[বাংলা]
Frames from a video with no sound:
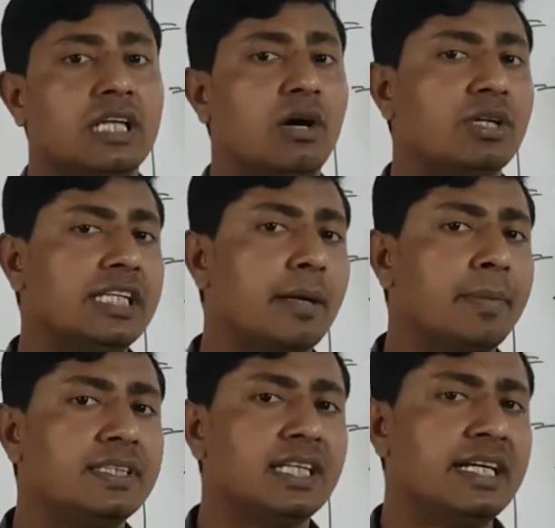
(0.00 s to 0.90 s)
তাহলে
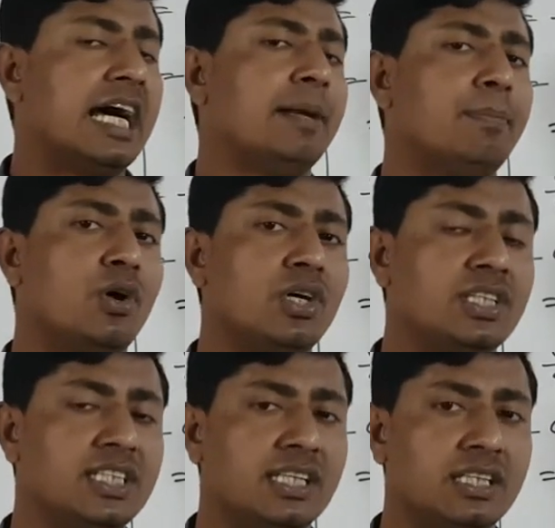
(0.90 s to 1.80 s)
দেখবে যে ডান
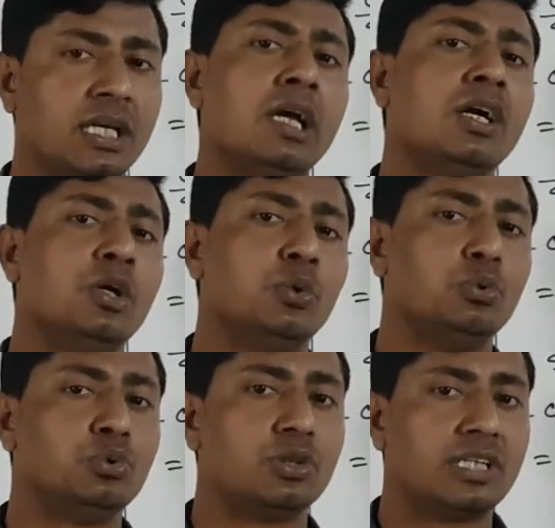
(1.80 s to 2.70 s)
পক্ষের সাথে
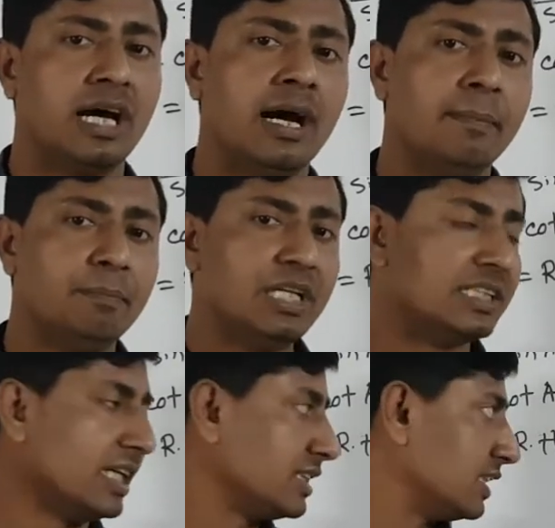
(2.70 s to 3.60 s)
উত্তরটা
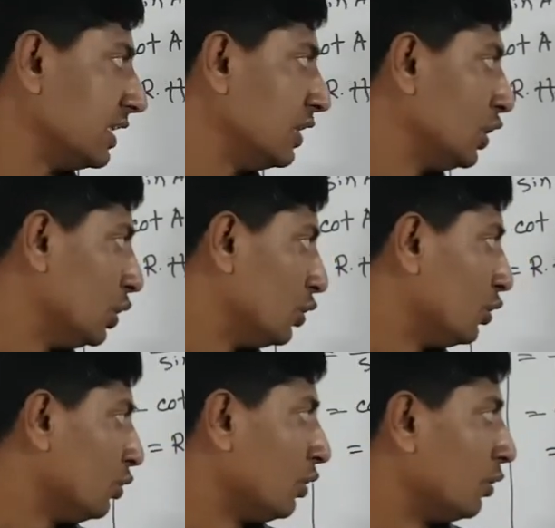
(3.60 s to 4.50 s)
মিলে যাচ্ছে
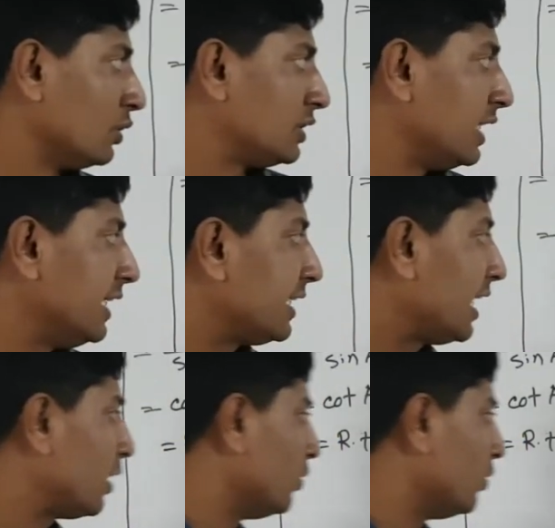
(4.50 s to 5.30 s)
হচ্ছে এটা